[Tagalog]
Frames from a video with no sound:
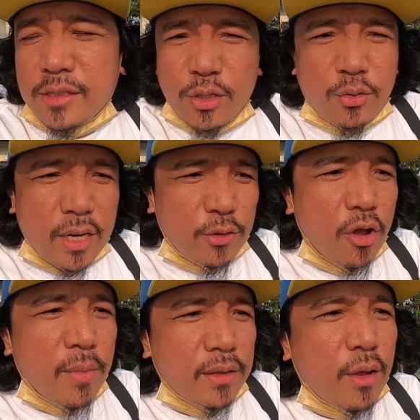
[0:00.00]
Kaso nung
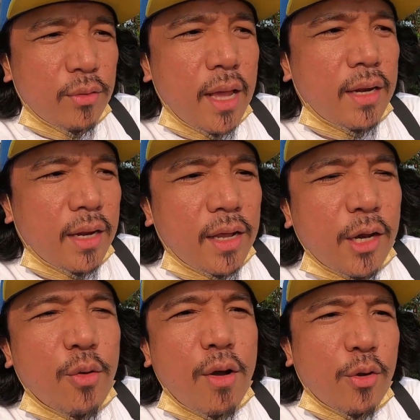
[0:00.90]
nag-comment ako na
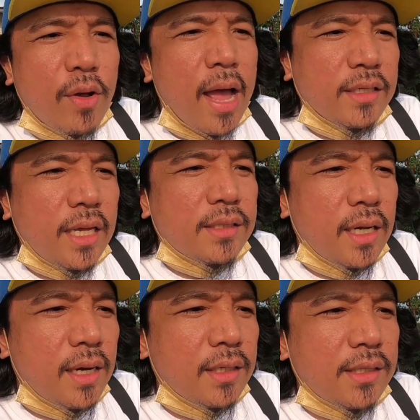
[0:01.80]
reregaluhan ko yung
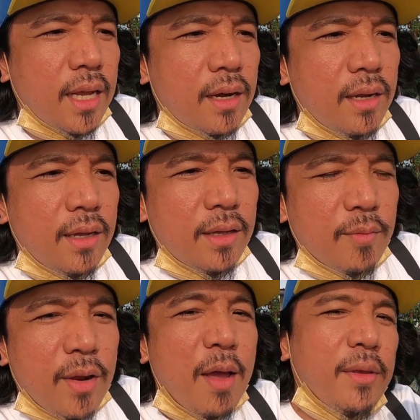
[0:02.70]
kaisa-isang nag-share,
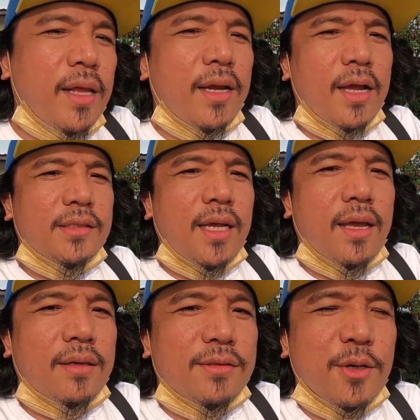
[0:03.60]
marami na rin
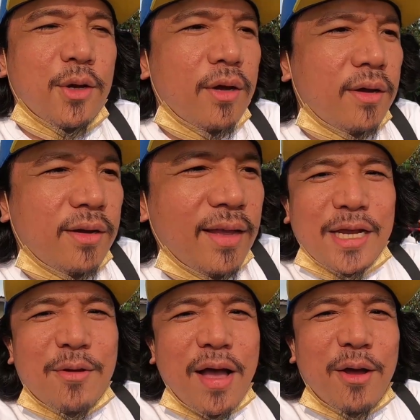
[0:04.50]
nag-share. So,
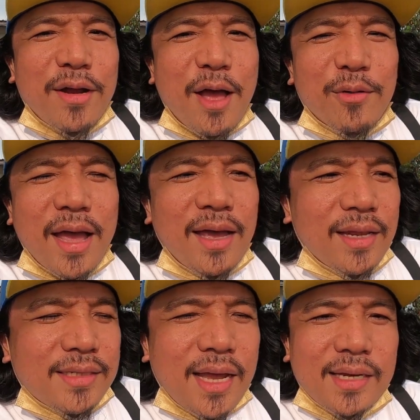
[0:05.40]
siya yung kauna
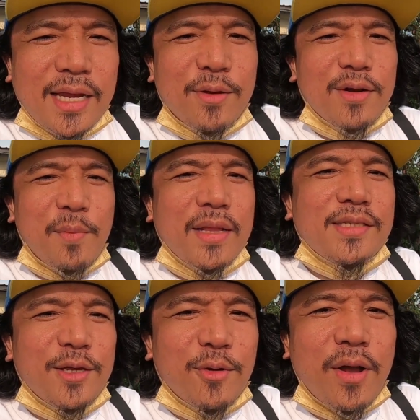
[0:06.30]
unahan eh. Tsaka siya yung
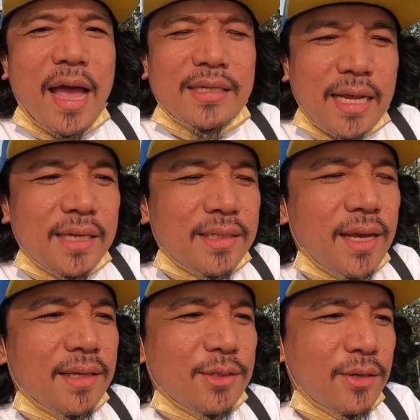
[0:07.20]
napansin kong kaisa-isa
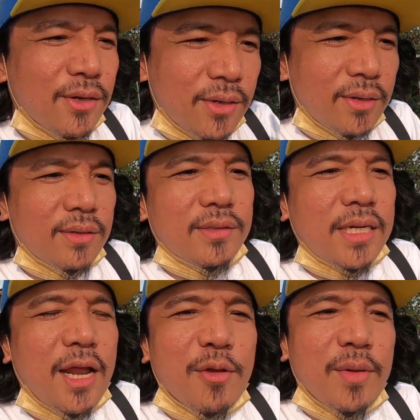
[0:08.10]
eh. So,
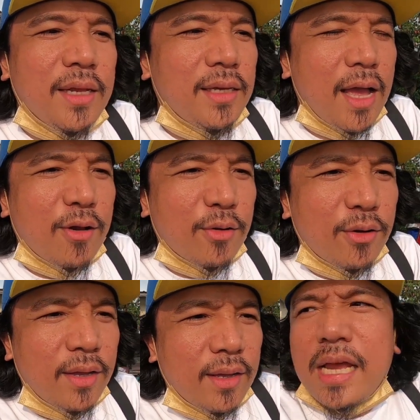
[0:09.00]
siya lang yung ko.